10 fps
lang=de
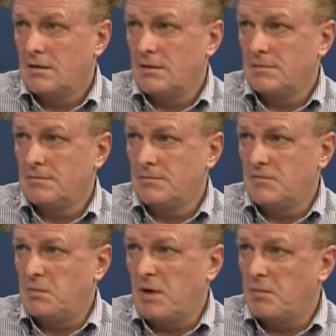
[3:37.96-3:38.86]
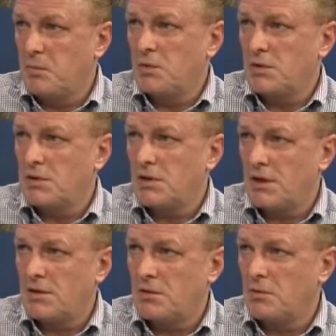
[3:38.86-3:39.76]
ähm, wie beim Bund,
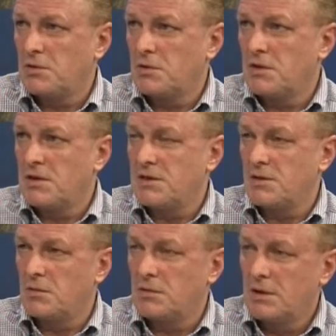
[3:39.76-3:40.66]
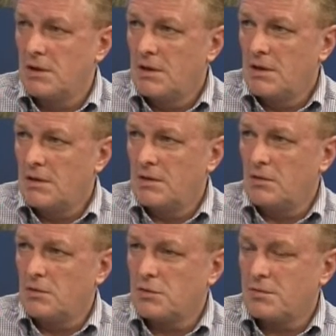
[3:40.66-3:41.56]
eine große Koalition,
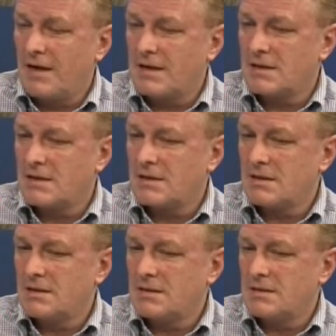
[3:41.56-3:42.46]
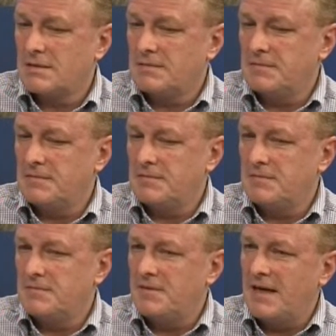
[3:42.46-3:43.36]
Rot-Schwarz,
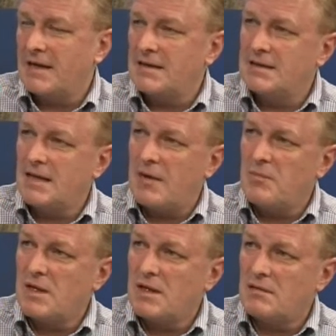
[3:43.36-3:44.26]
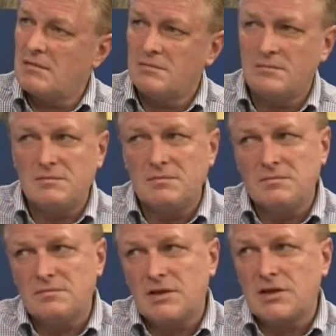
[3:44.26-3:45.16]
wären diese Ämter
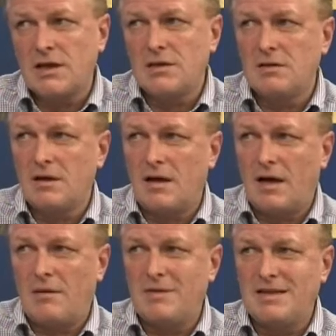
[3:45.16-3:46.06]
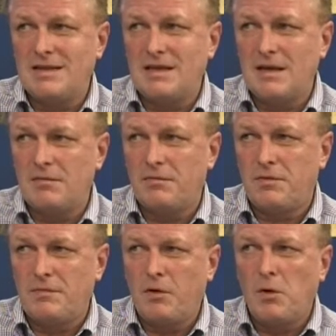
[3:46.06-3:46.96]
wahrscheinlich aber nicht der,
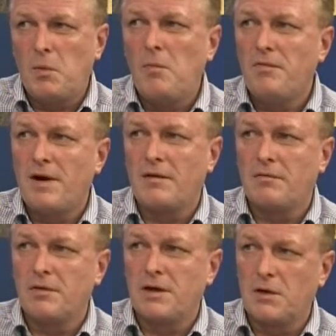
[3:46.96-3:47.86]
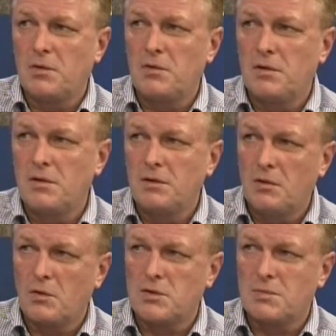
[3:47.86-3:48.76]
im vollen Umfang von den Grünen
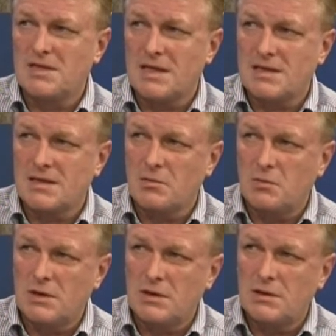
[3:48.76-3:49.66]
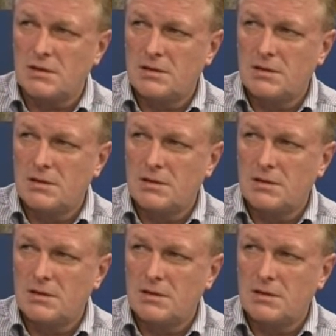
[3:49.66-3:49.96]
noch zu besetzen, oder?